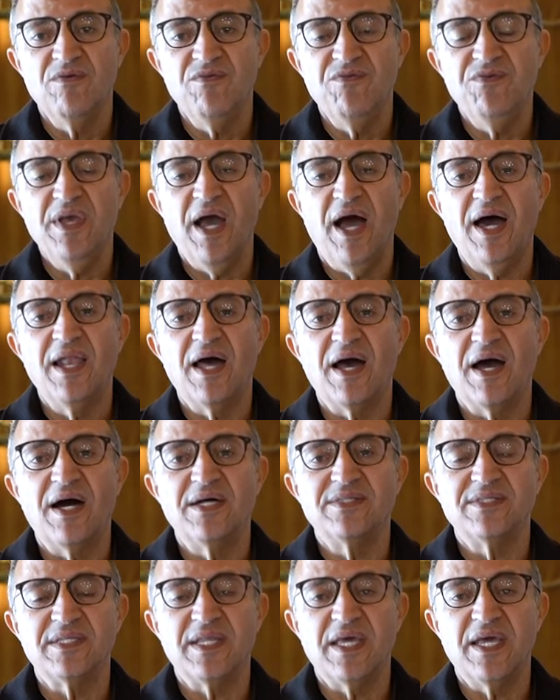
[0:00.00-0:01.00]
في
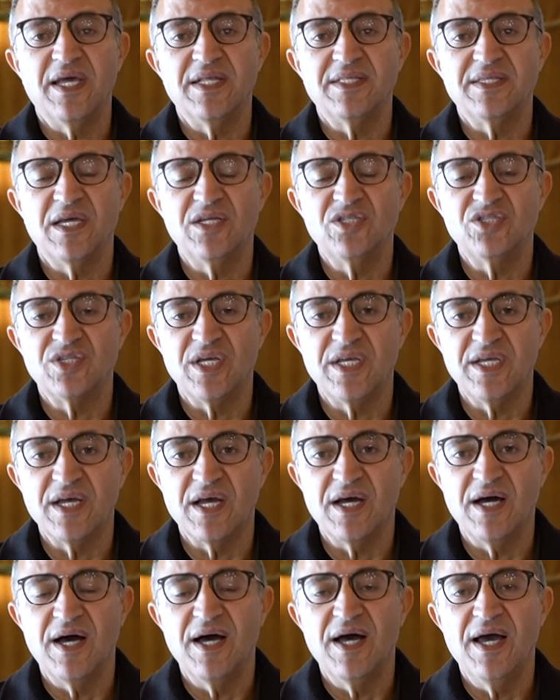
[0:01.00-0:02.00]
حلقاتنا هذه
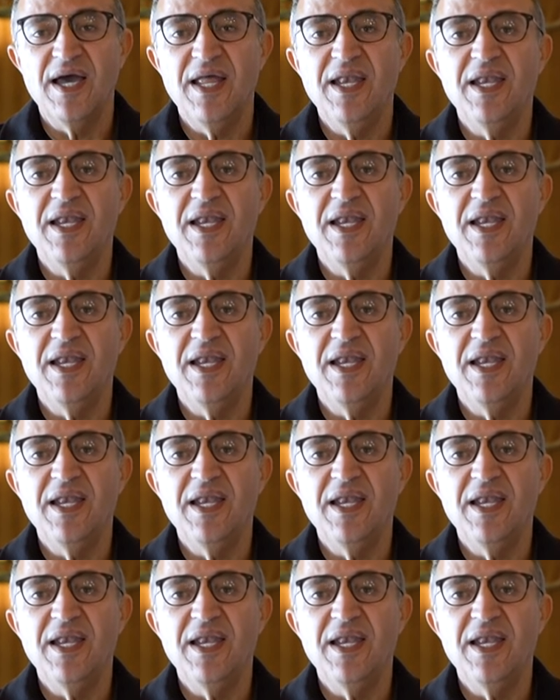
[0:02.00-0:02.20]
الشيقة